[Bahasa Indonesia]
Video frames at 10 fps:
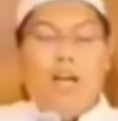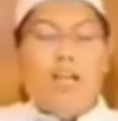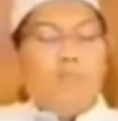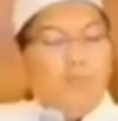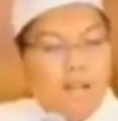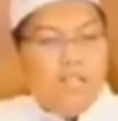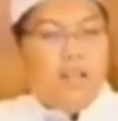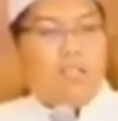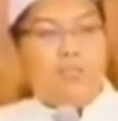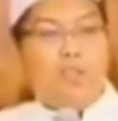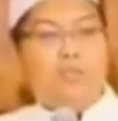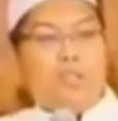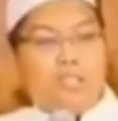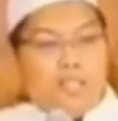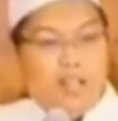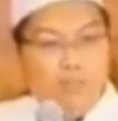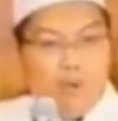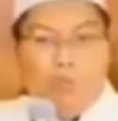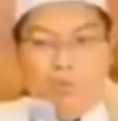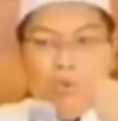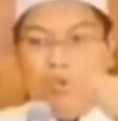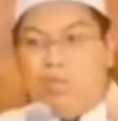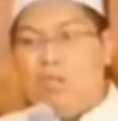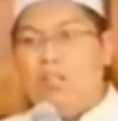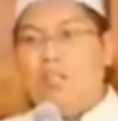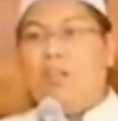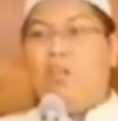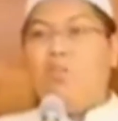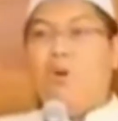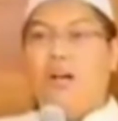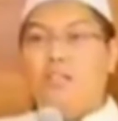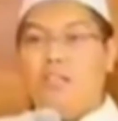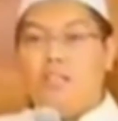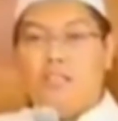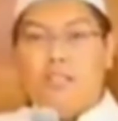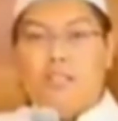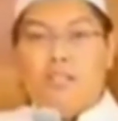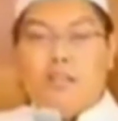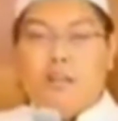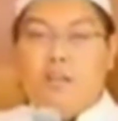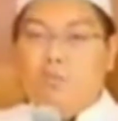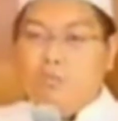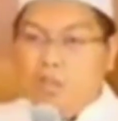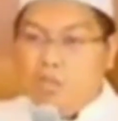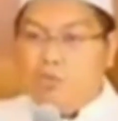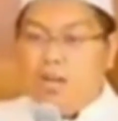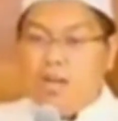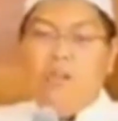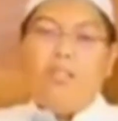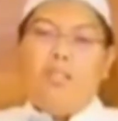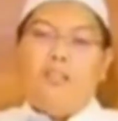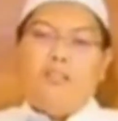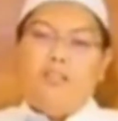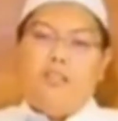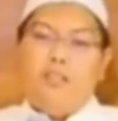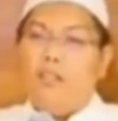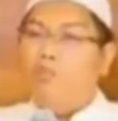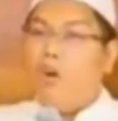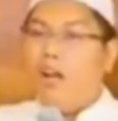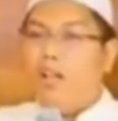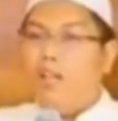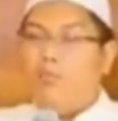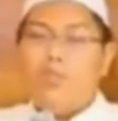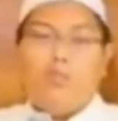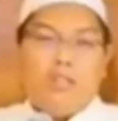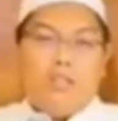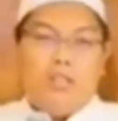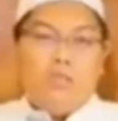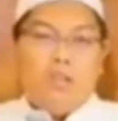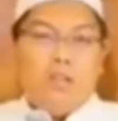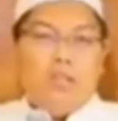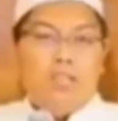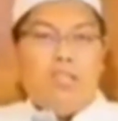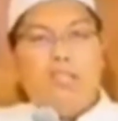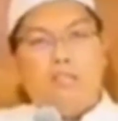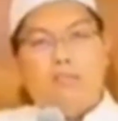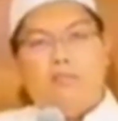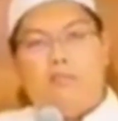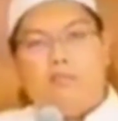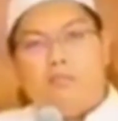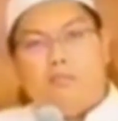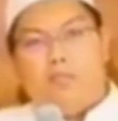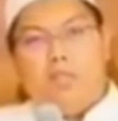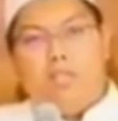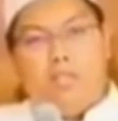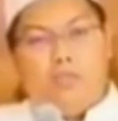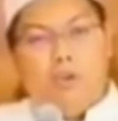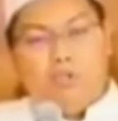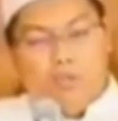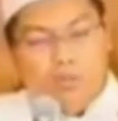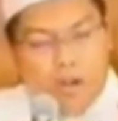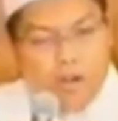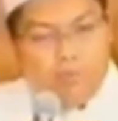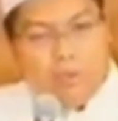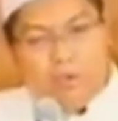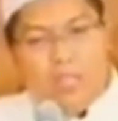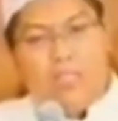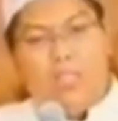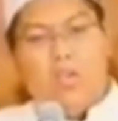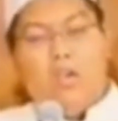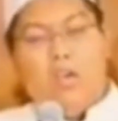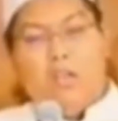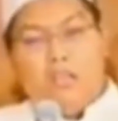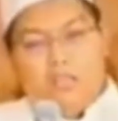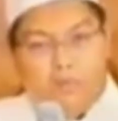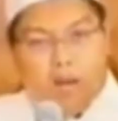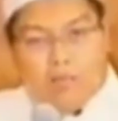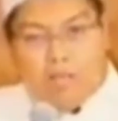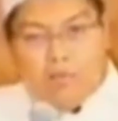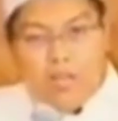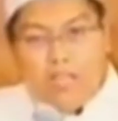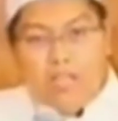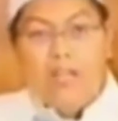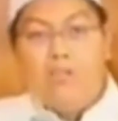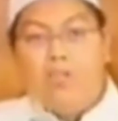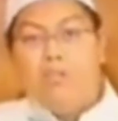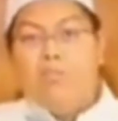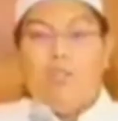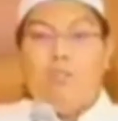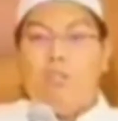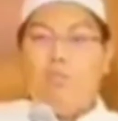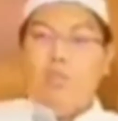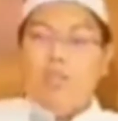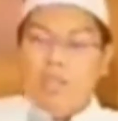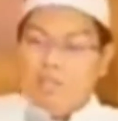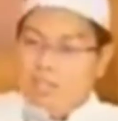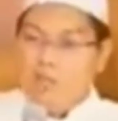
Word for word: duha, maka jangan tunda-tunda. Segera berwudu kemudian sholat duha. Ya. Kalau antum tunda-tunda, khawatir nanti tidak dibukakan lagi pintu hati antum oleh Allah. Artinya ini Allah sudah bukakan pintu hati, lagi semangat beribadah, jangan tunda-tunda. Antum lagi